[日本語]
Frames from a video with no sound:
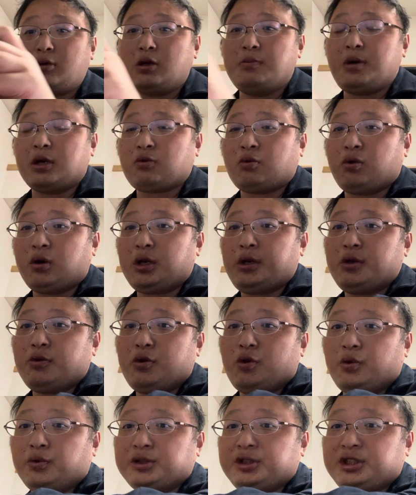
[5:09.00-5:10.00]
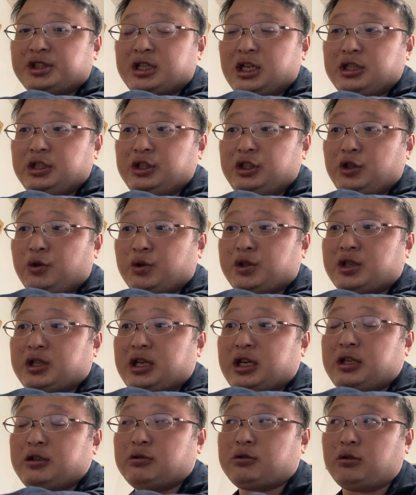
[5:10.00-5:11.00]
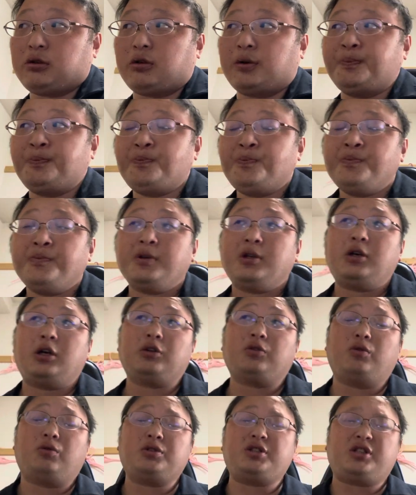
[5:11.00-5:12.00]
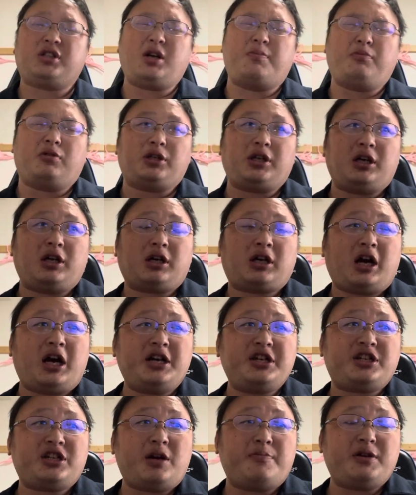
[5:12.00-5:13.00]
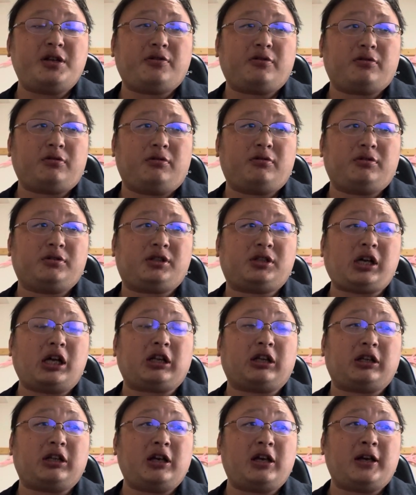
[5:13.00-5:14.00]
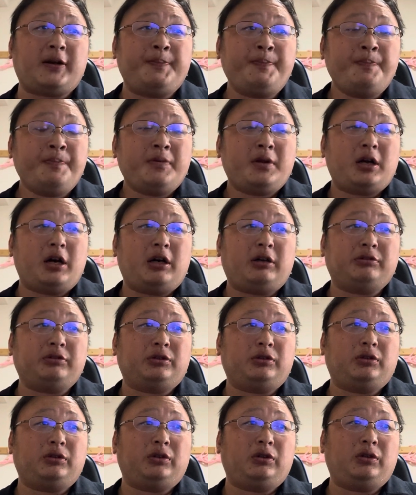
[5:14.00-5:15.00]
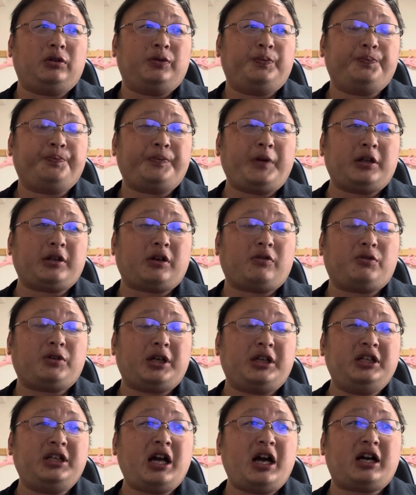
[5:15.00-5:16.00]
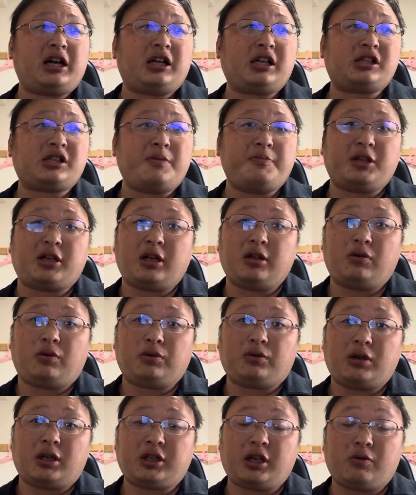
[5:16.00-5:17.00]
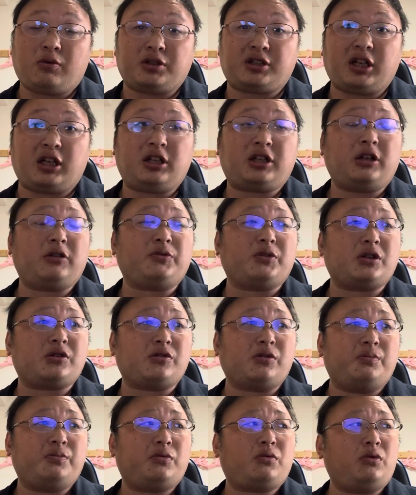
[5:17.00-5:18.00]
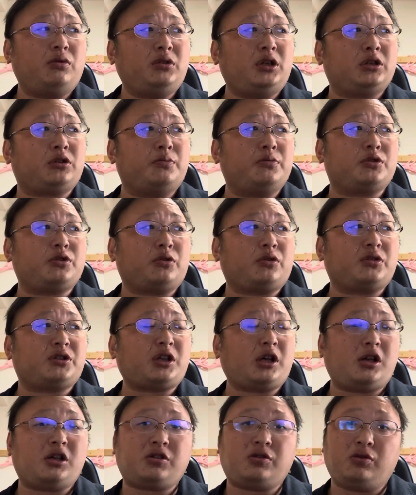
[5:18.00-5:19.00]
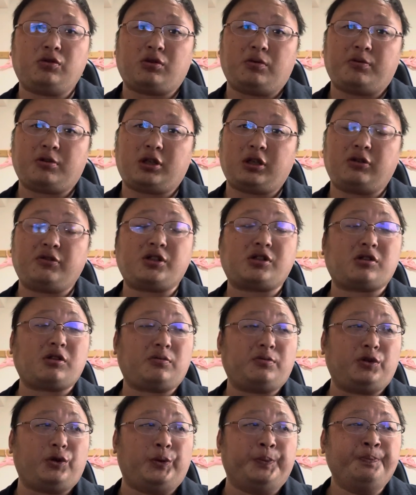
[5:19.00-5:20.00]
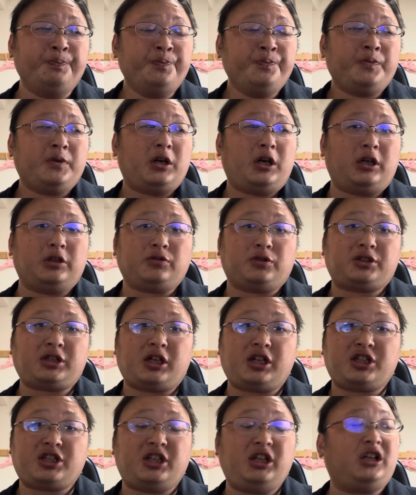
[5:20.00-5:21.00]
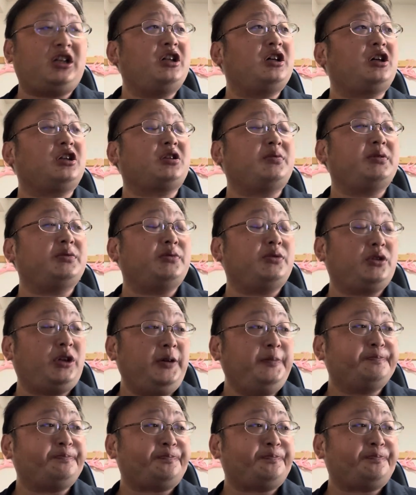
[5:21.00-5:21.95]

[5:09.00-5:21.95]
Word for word: まあ、これをおじさんに置き換えると、あの、おじさんもね、会社名のロゴを使って、あのー、なんだろうね、嫌がらせみたいなことは結構されてるんですよ。もうこの後もちょっと晒そうと思ってるんですけども、あの、晒しきれてなかった部分をね。